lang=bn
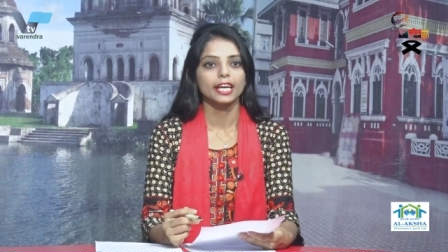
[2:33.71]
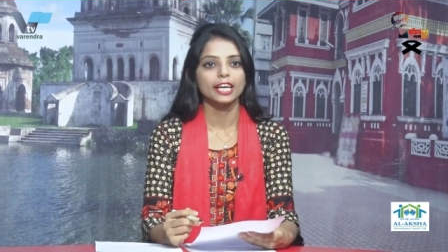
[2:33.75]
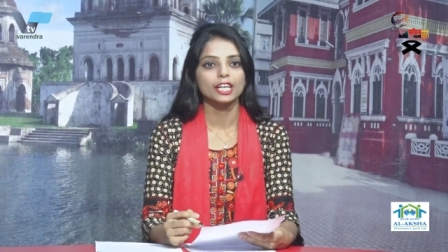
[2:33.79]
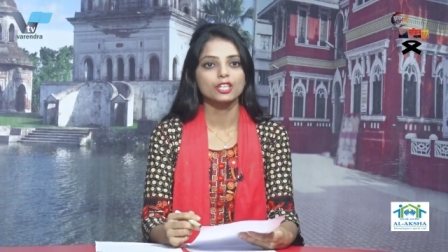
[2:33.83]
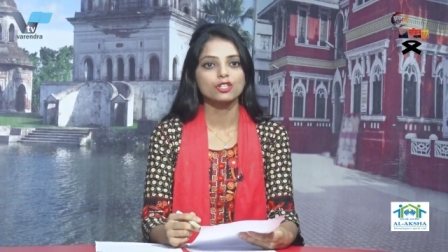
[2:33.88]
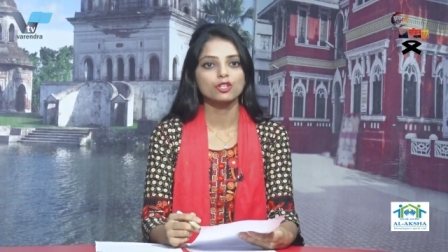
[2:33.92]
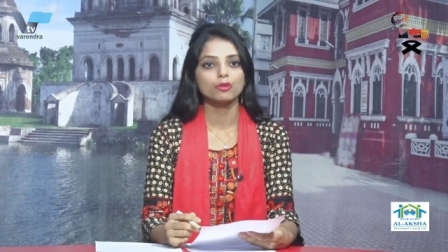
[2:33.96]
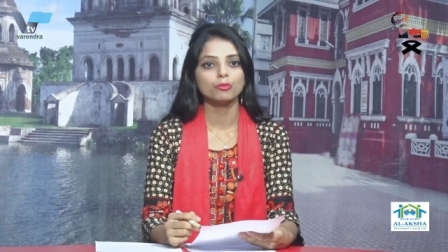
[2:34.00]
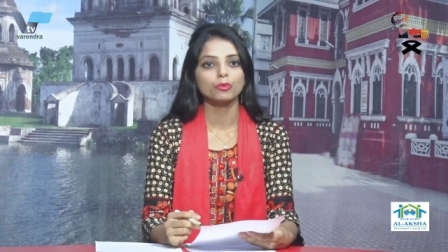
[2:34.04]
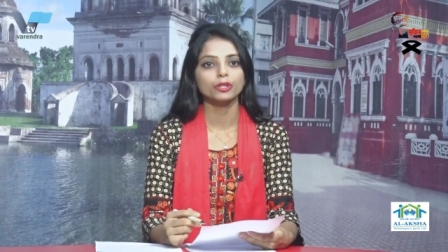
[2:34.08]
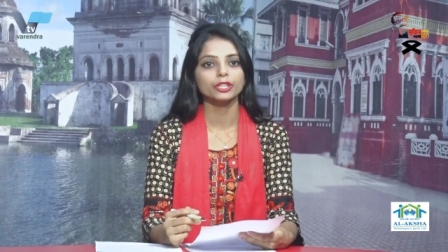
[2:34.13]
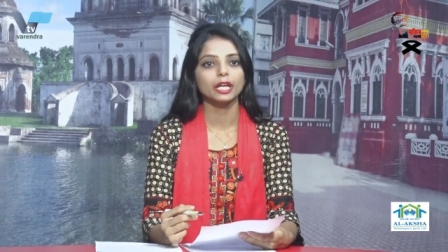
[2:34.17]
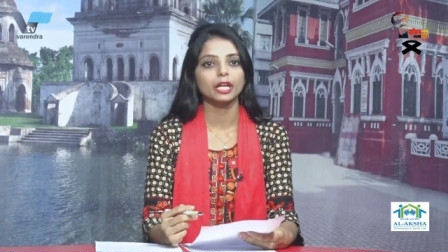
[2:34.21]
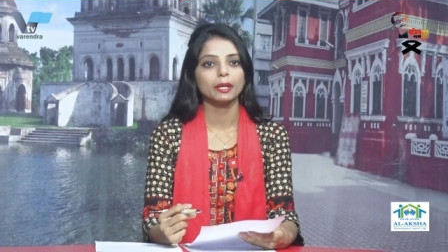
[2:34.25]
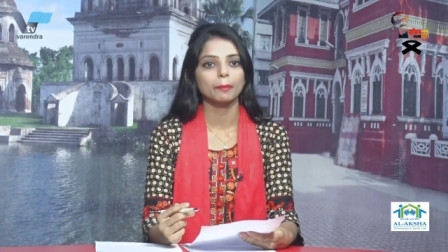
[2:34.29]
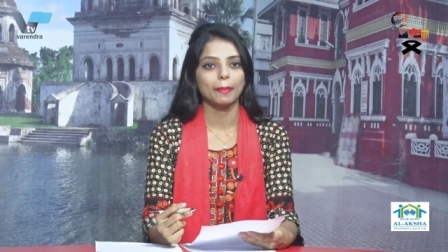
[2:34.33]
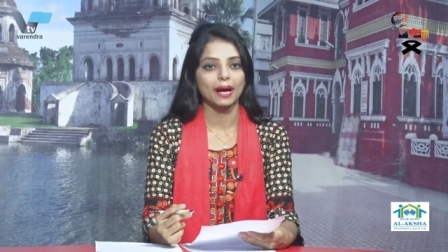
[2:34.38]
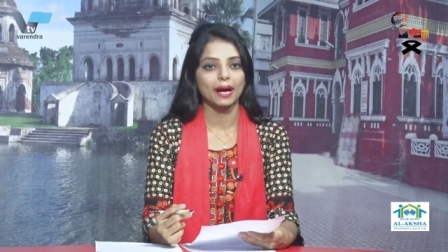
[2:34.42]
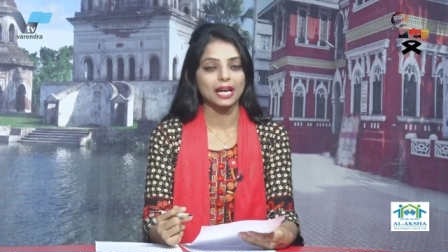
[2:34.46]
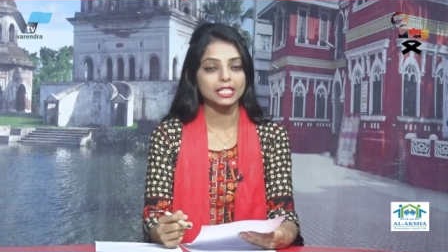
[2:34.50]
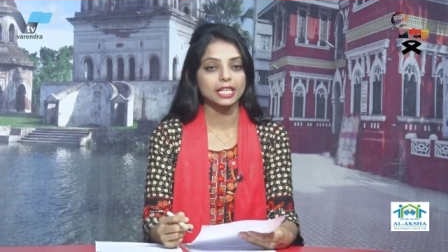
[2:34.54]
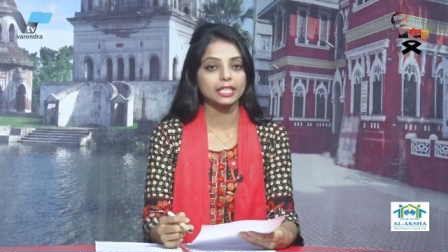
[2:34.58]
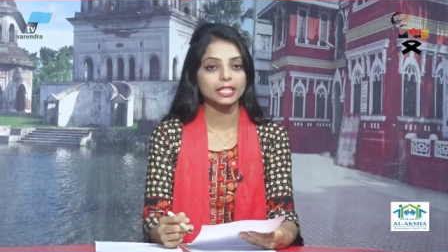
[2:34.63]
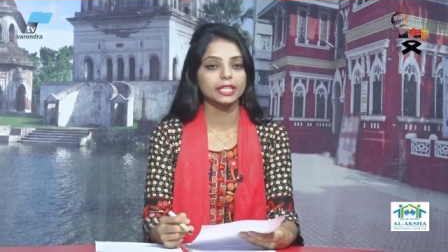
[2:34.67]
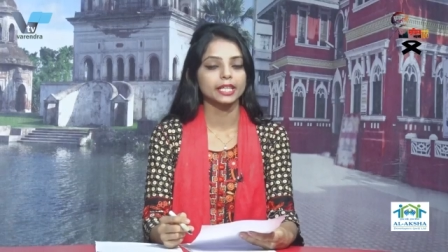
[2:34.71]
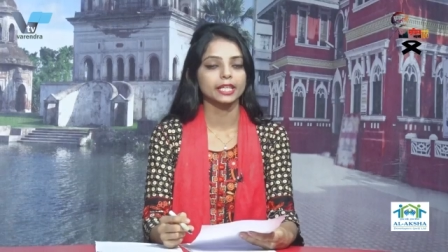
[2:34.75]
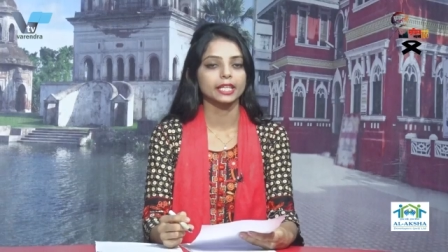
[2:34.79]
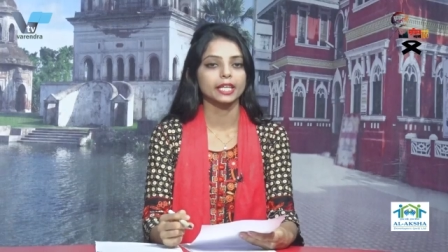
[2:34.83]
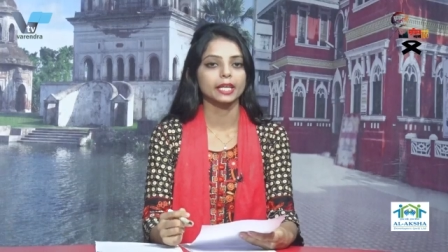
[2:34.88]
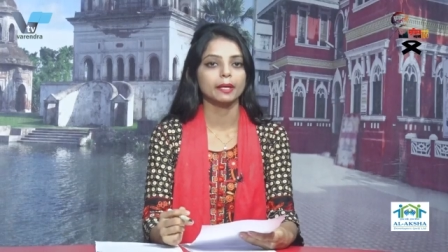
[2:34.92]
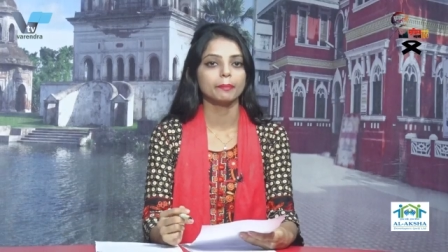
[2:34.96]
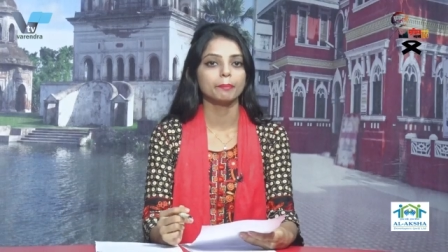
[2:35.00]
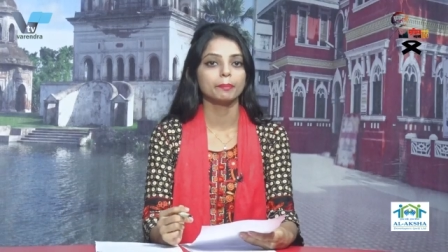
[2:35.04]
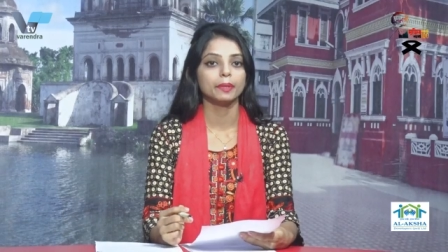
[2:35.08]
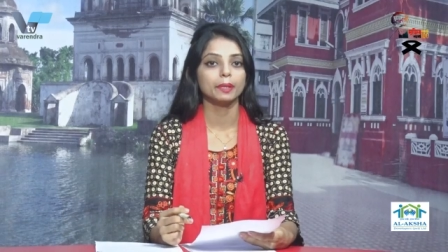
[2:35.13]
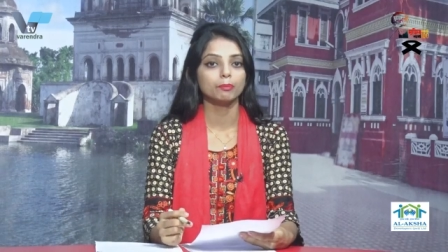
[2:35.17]
এ সময় তার বাসা
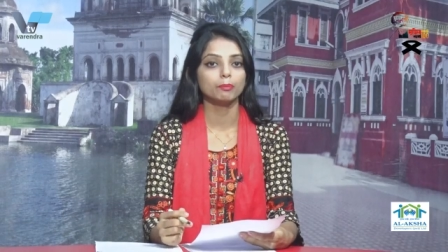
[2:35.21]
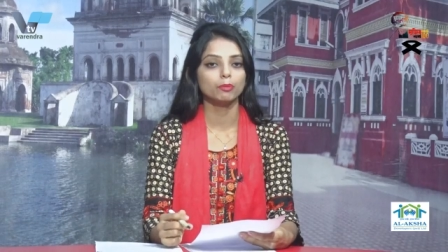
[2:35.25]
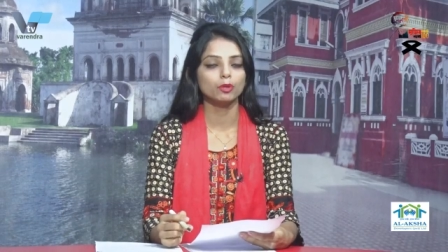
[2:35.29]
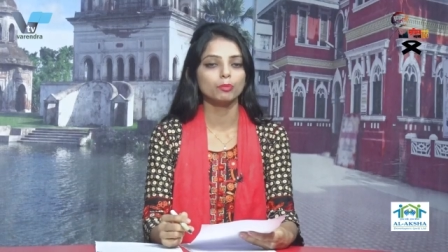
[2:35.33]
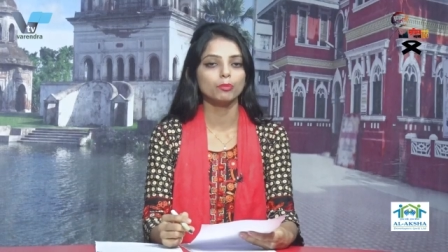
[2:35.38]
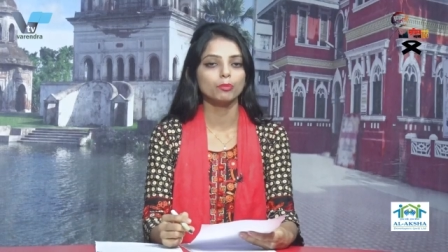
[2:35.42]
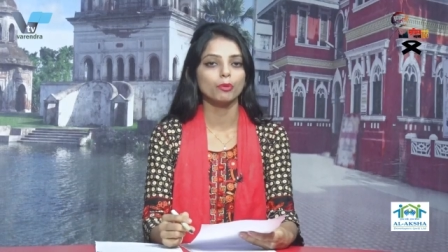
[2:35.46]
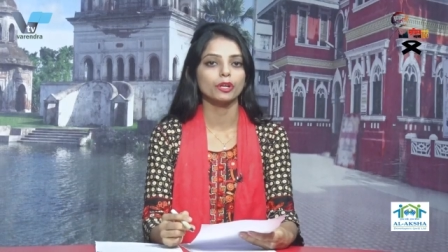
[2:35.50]
থেকে বিপুল